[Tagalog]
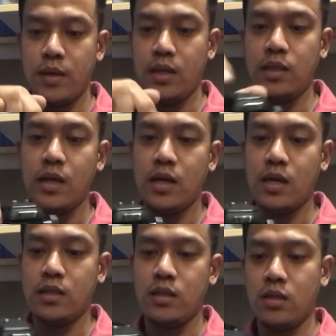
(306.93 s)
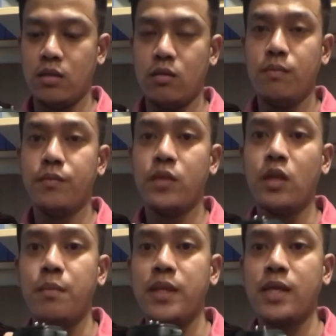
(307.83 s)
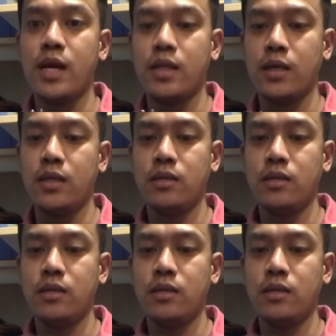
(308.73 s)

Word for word: Tingnan natin dito. Higpitan natin.